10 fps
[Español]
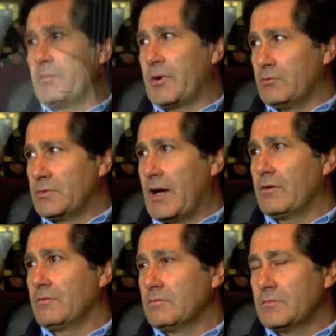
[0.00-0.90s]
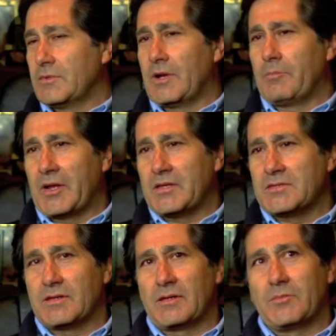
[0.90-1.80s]
me preguntaron en la
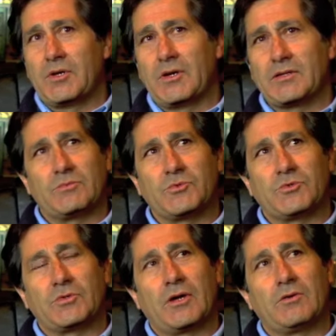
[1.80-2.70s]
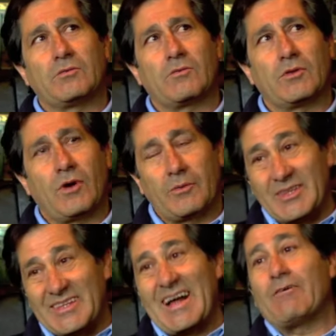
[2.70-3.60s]
prensa también hace muchos años, cuando
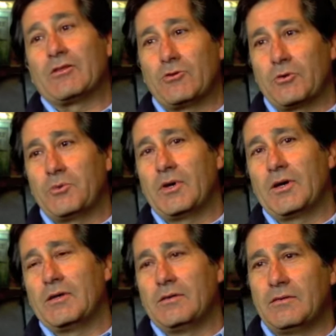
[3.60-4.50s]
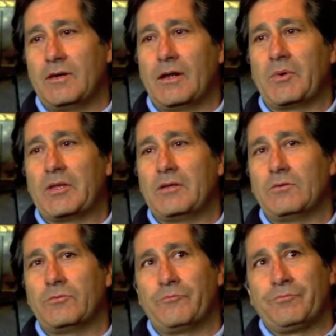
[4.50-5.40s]
arbitraba todavía y, y era
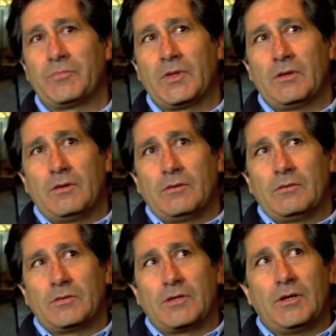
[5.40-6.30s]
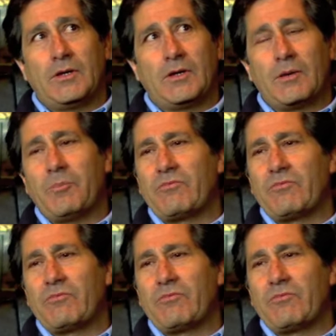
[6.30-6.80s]
médico, y dice, ¿qué,